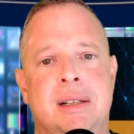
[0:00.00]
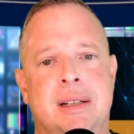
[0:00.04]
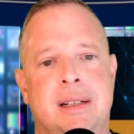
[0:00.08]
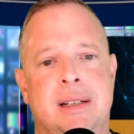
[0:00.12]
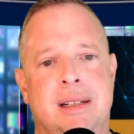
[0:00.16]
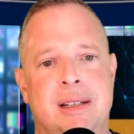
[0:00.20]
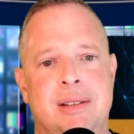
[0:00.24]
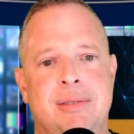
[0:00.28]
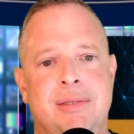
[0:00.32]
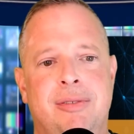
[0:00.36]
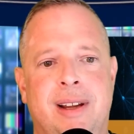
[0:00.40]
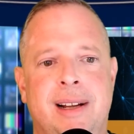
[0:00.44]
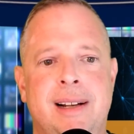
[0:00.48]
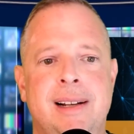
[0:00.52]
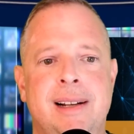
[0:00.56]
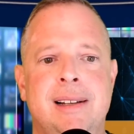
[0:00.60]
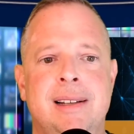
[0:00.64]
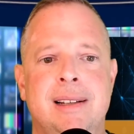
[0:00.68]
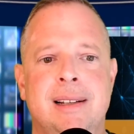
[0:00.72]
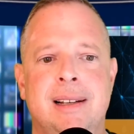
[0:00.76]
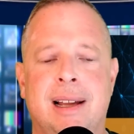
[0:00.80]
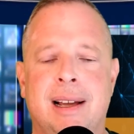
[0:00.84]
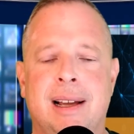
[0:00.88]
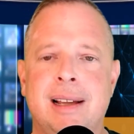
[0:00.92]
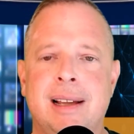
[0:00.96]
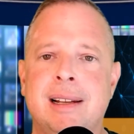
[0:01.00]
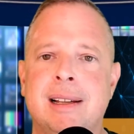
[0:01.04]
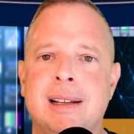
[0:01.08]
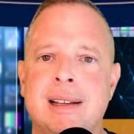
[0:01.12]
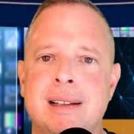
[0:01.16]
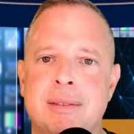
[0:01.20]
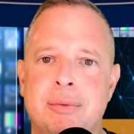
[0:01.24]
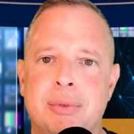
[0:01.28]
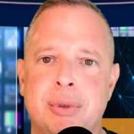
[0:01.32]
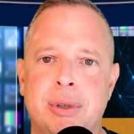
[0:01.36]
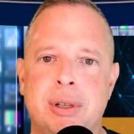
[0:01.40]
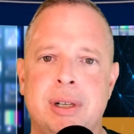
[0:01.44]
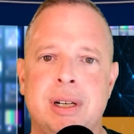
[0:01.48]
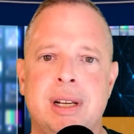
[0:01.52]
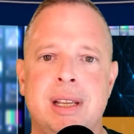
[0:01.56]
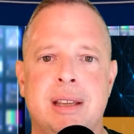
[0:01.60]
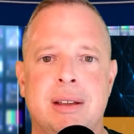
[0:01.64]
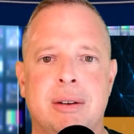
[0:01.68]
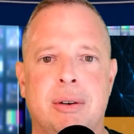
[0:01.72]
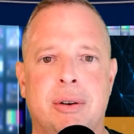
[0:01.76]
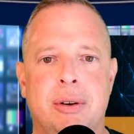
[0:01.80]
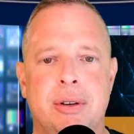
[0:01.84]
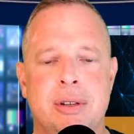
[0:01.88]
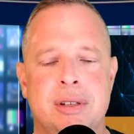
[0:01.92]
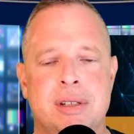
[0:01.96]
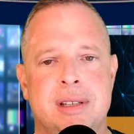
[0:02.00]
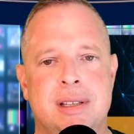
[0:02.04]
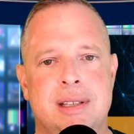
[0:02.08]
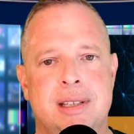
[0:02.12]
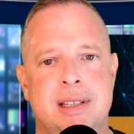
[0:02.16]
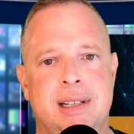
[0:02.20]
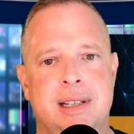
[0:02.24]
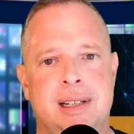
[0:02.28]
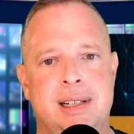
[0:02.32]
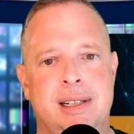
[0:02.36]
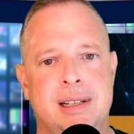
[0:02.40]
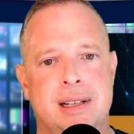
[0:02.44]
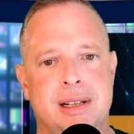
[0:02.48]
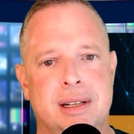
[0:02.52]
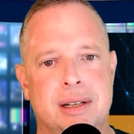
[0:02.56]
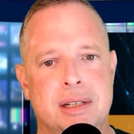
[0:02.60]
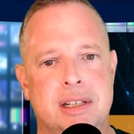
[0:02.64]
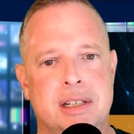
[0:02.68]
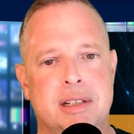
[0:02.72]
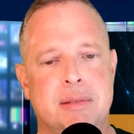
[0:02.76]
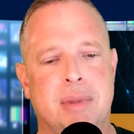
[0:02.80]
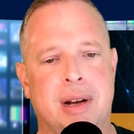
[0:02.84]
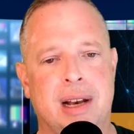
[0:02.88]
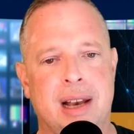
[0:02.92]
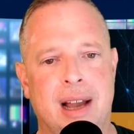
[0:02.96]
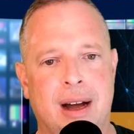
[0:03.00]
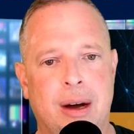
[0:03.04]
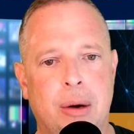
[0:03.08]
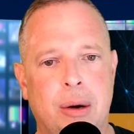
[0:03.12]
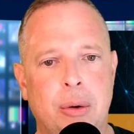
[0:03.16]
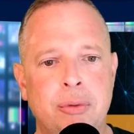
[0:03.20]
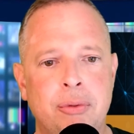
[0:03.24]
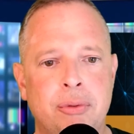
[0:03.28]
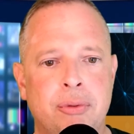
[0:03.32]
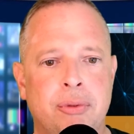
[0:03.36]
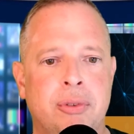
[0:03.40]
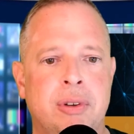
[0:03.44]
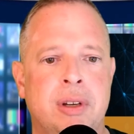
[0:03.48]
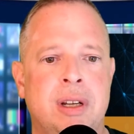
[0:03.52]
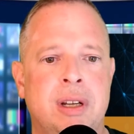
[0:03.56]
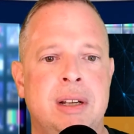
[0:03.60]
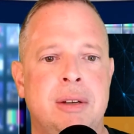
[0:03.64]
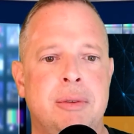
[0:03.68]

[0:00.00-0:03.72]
Das fällt leider wirklich äußerst selten erstmal auf.